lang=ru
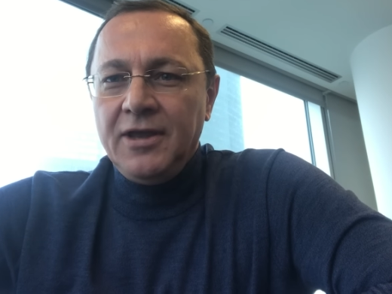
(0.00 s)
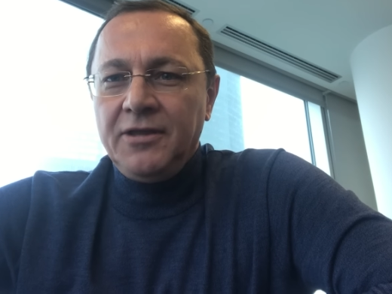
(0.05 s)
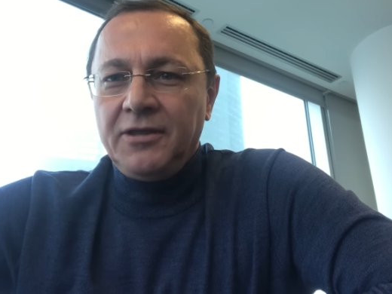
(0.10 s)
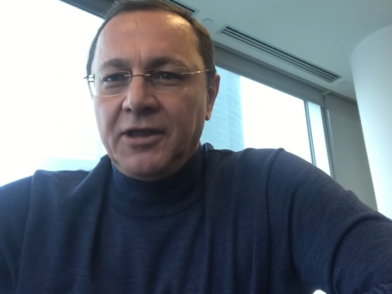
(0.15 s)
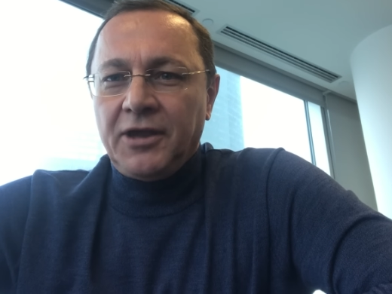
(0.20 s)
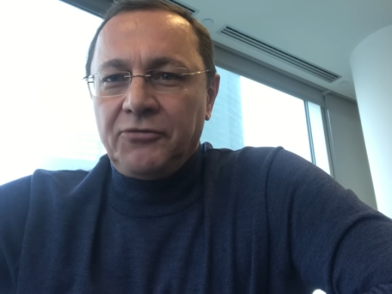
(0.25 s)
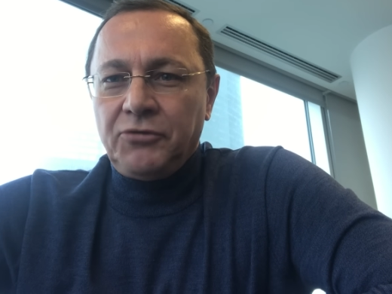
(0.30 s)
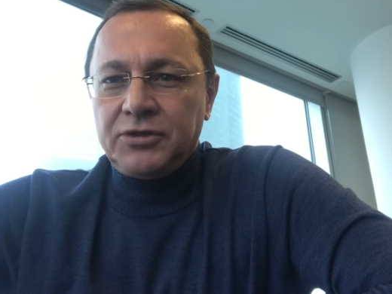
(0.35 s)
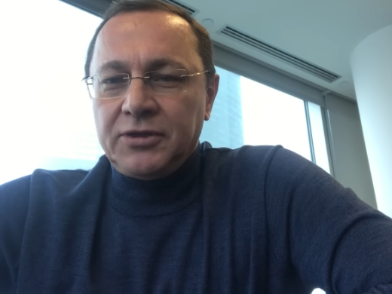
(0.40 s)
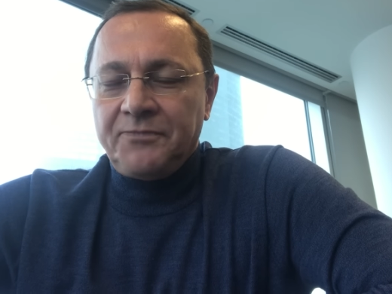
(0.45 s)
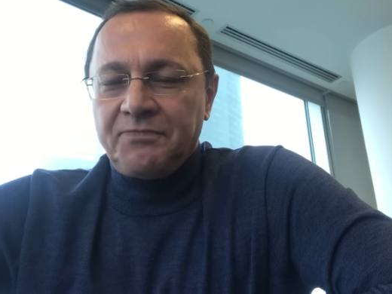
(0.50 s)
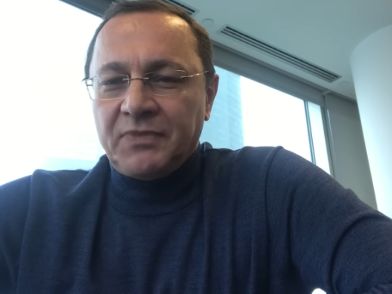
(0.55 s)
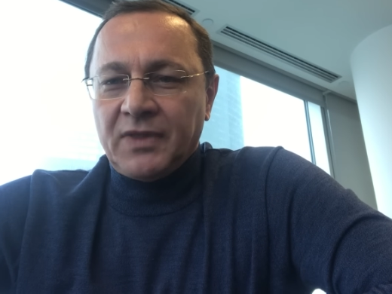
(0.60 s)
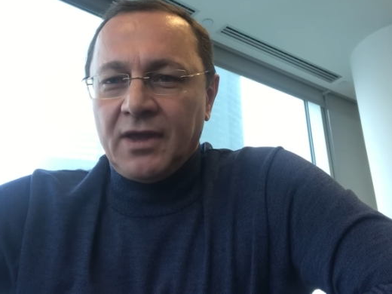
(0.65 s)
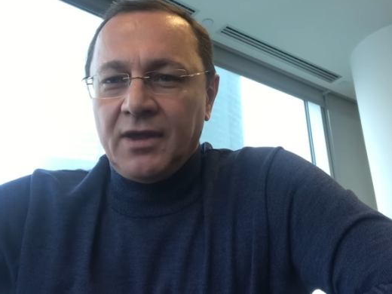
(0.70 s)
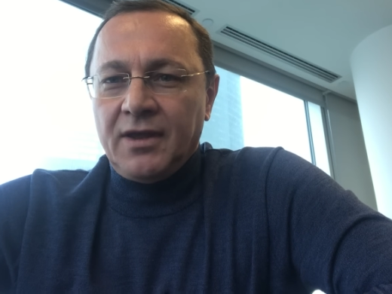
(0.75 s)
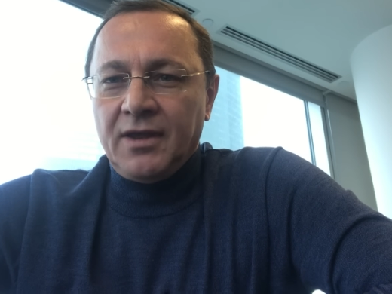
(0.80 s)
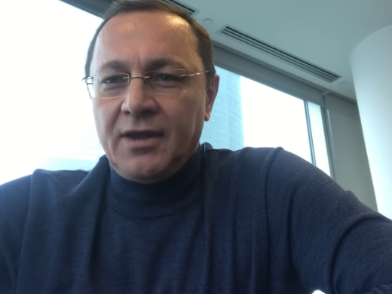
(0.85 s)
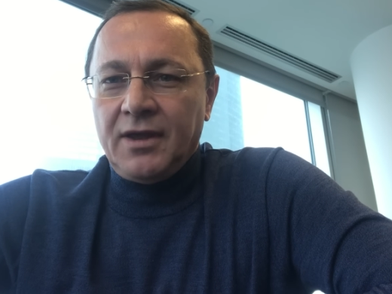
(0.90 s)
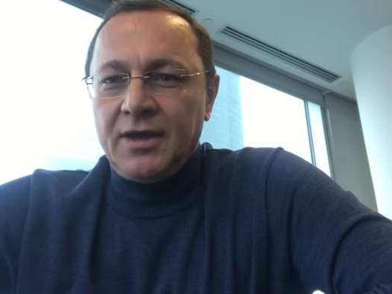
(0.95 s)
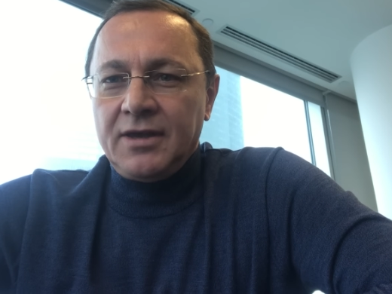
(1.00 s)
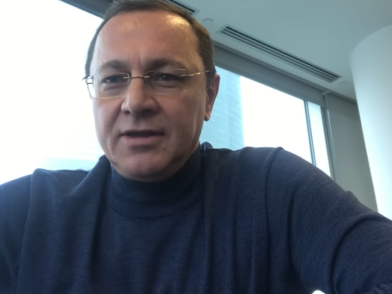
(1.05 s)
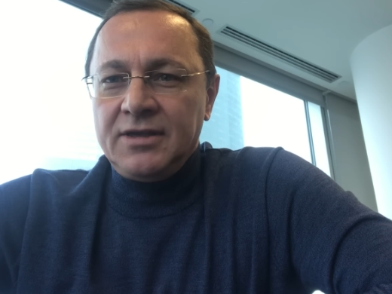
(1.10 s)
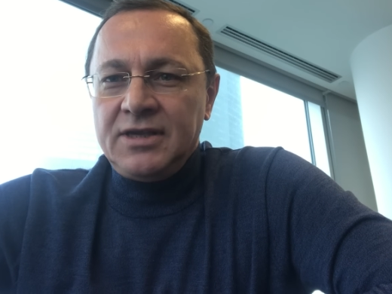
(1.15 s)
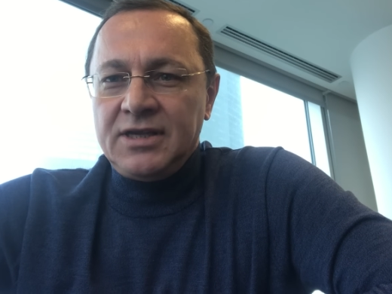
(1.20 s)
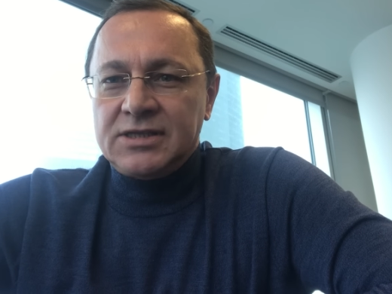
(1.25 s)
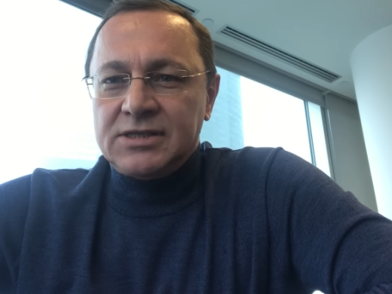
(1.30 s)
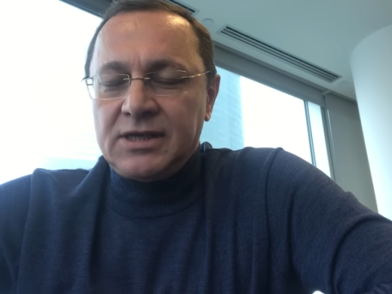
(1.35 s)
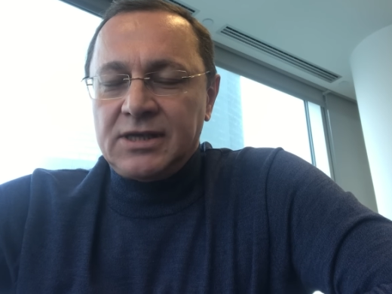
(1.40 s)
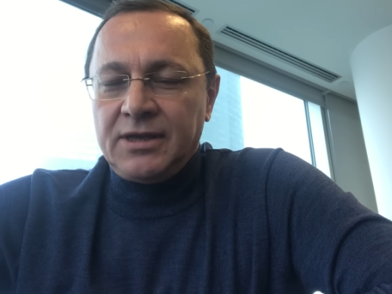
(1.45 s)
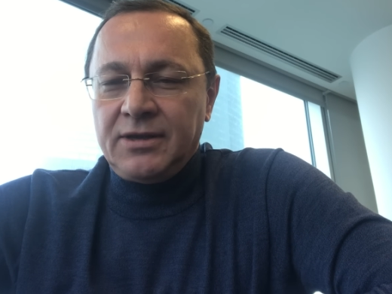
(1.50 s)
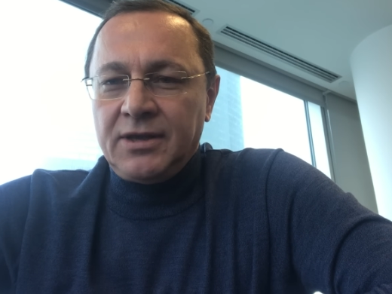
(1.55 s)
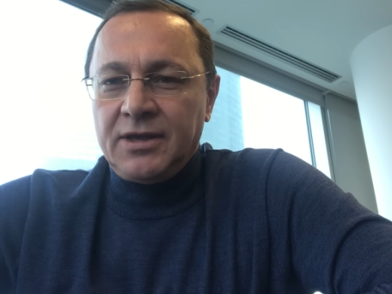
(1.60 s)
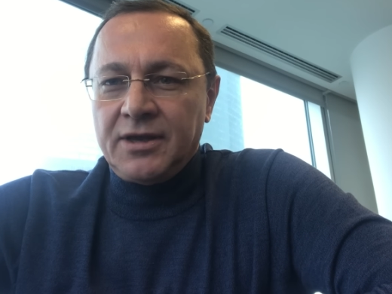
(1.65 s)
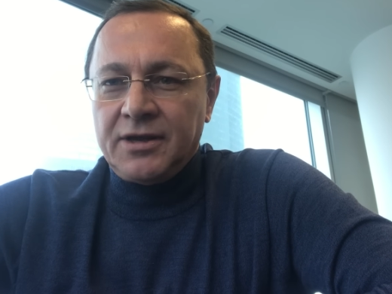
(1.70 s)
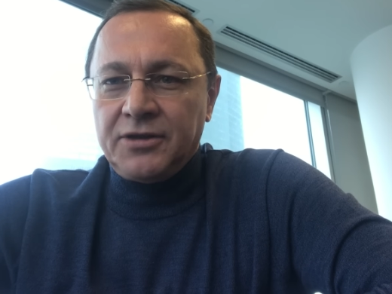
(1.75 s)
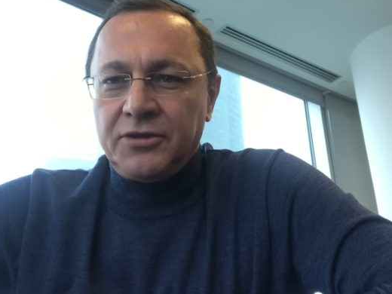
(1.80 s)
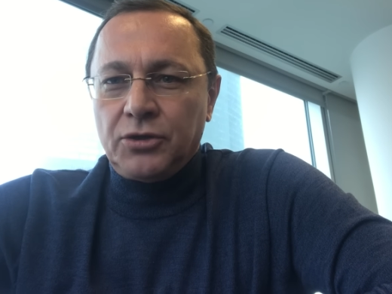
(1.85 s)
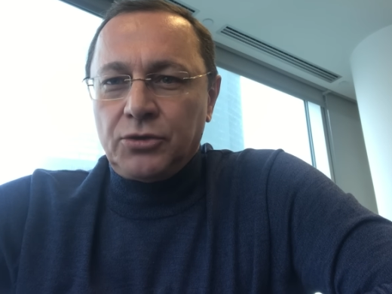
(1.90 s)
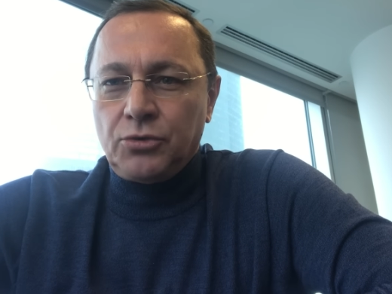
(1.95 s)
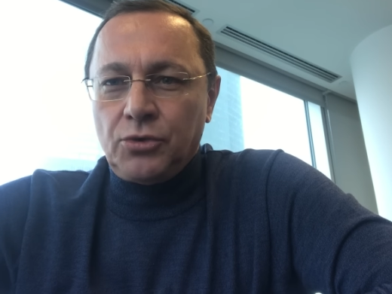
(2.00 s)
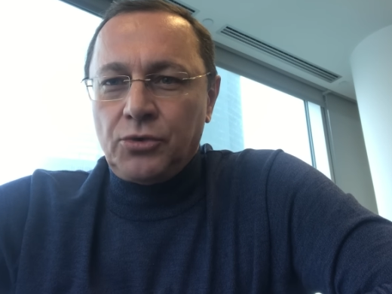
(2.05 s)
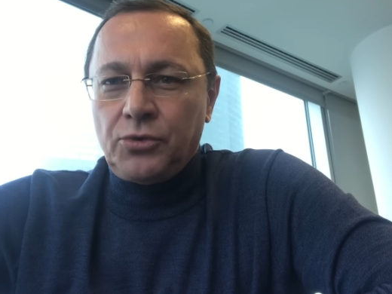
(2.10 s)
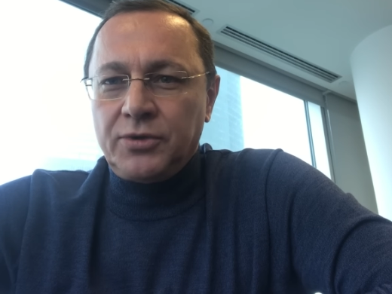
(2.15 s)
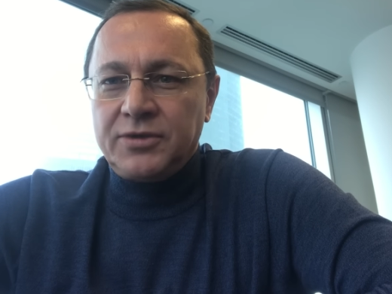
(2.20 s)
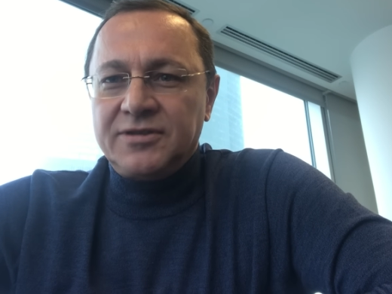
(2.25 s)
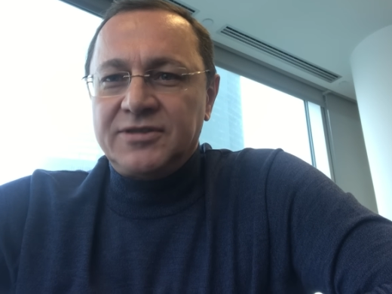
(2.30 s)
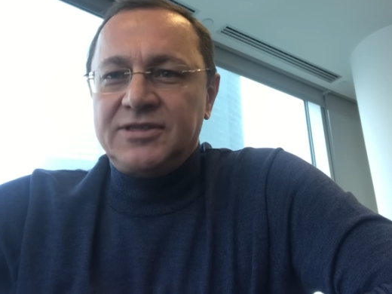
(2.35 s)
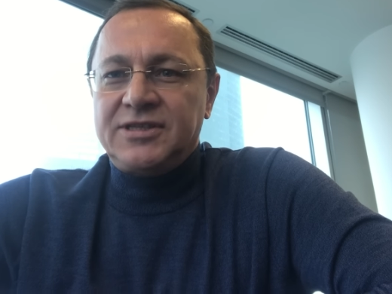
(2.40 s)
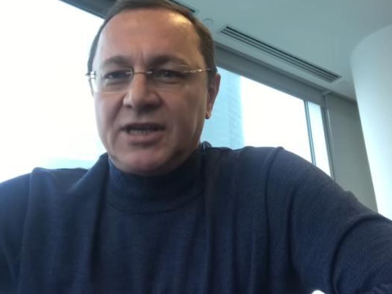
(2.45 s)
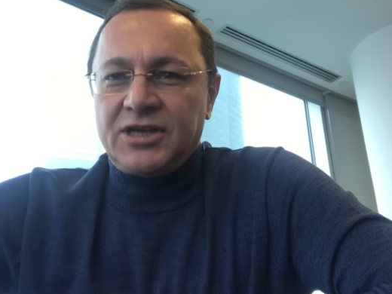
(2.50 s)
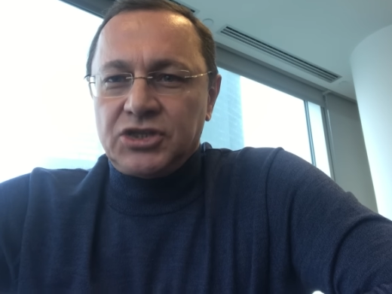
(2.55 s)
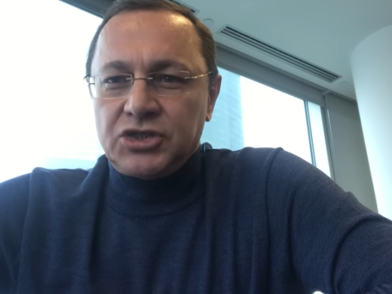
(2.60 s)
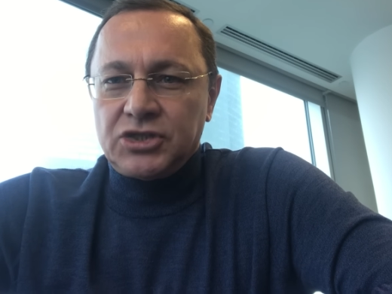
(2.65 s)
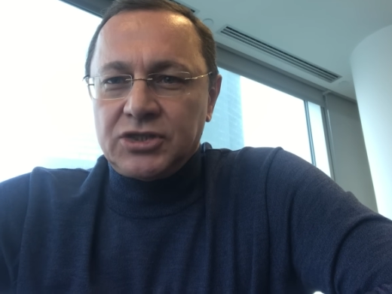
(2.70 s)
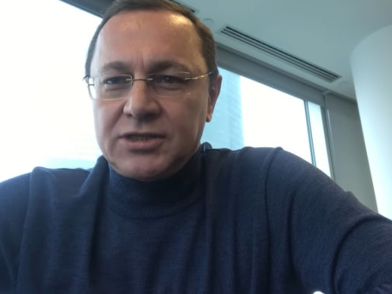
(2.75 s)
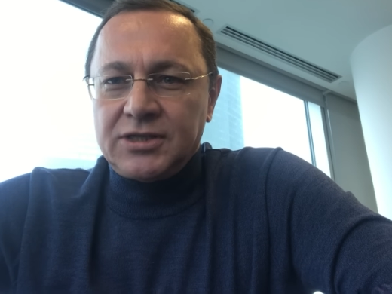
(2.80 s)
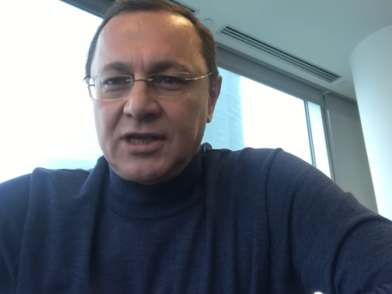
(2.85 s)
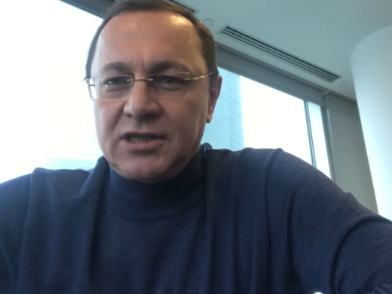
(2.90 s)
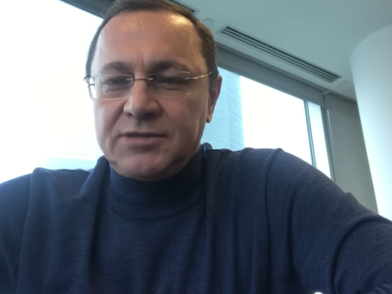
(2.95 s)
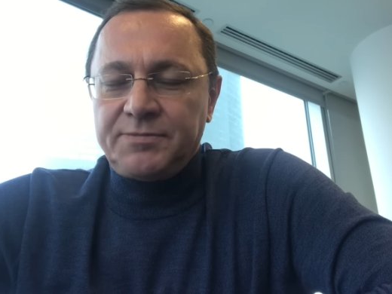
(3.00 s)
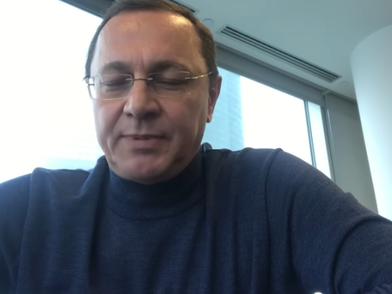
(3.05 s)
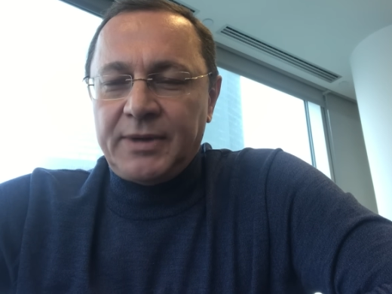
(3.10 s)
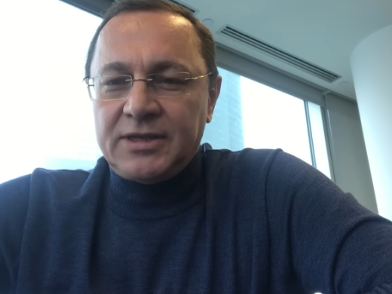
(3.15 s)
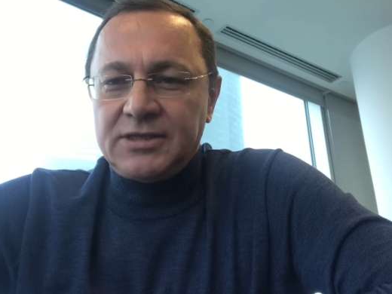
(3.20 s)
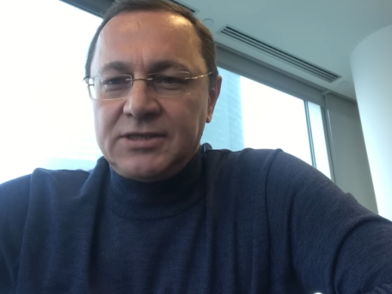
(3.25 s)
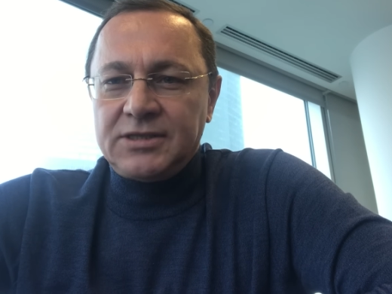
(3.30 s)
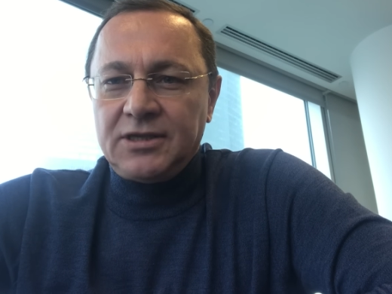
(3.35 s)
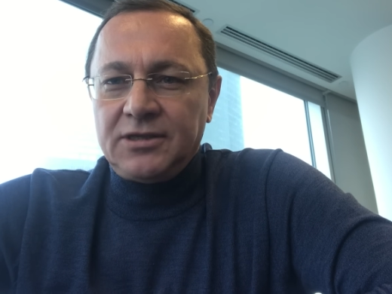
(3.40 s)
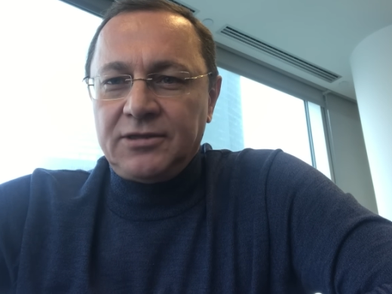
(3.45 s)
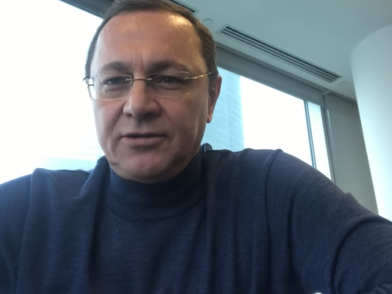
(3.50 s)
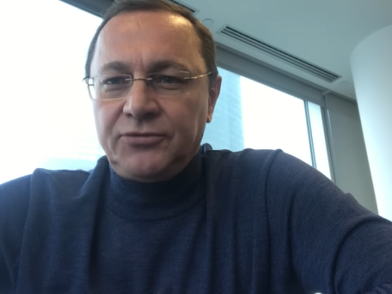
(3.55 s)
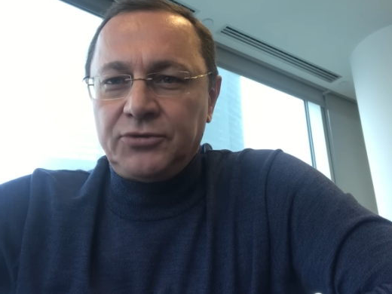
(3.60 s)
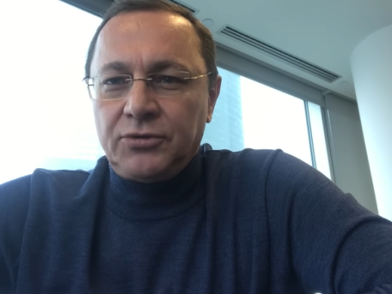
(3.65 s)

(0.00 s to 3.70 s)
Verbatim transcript: Так вот, если рынок уходит за 16%,